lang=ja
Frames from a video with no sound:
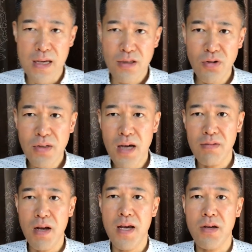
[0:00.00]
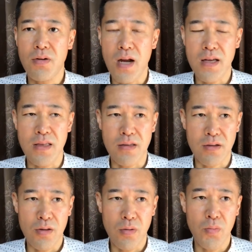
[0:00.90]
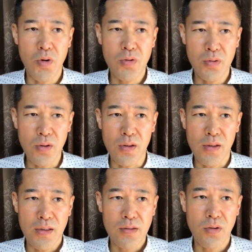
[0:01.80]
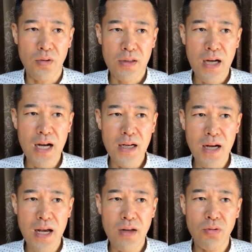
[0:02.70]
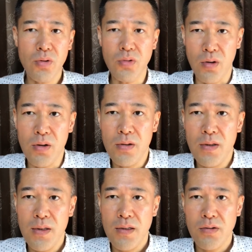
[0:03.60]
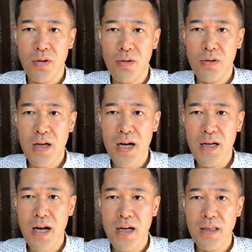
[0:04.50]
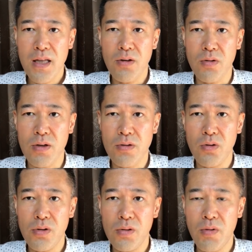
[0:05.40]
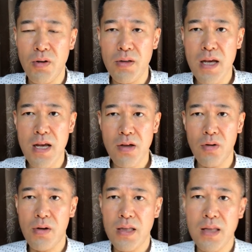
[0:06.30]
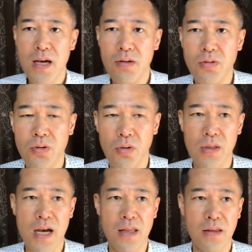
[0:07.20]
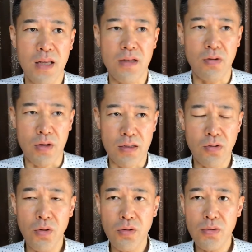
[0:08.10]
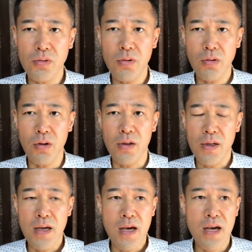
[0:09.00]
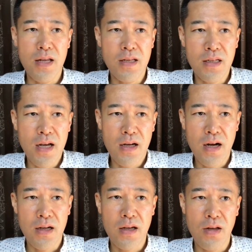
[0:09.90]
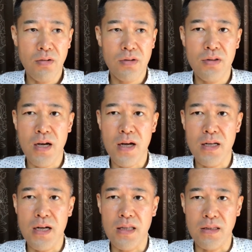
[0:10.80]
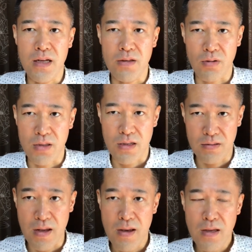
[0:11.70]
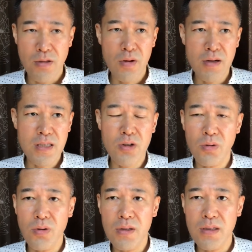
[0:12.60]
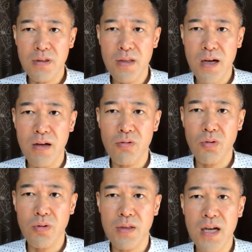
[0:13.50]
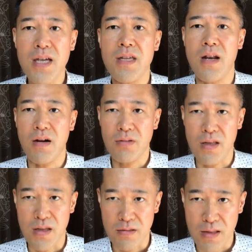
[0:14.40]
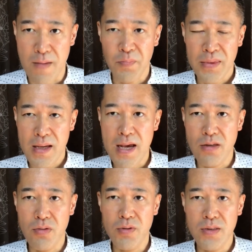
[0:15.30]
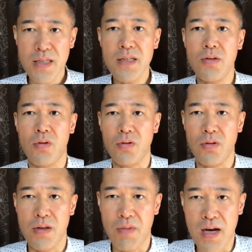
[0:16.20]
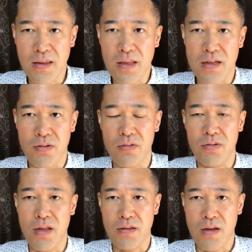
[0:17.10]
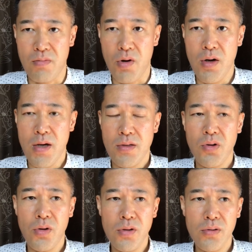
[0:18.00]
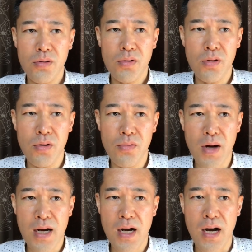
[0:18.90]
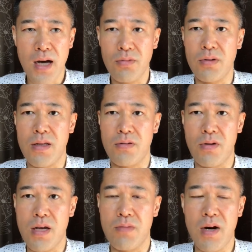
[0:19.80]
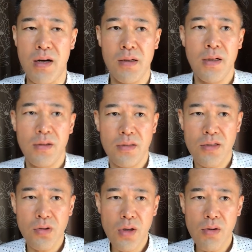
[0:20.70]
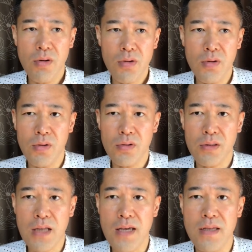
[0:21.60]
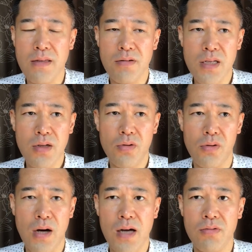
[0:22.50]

集客には影響ないんですけど、僕のその考えること、その考え方というか、そういうものに影響を与える人であったりとか、そういうのの、人間関係のつながりがあったりとかですね、それは仕事につながることだけじゃなくてですね、自分自身のことでもあったりするんですけども、そういうこう輪があるんですよね今。で、それをこう大切にこう